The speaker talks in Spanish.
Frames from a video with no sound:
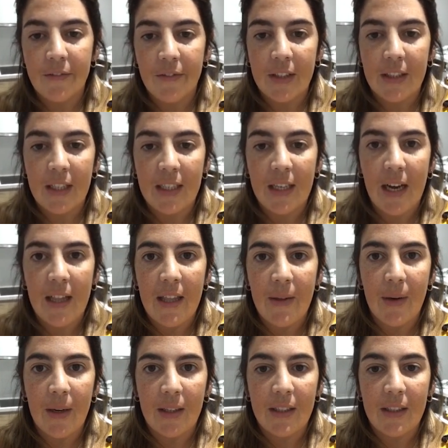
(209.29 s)
Festejá,
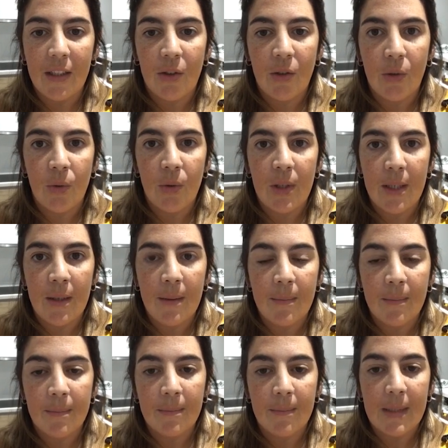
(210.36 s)
divertite con Juli,
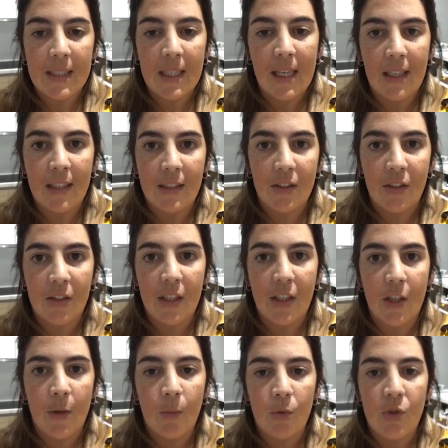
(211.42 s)
pasala lindo, te
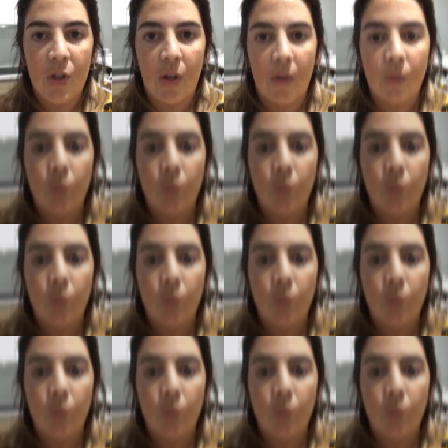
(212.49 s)
quiero mucho.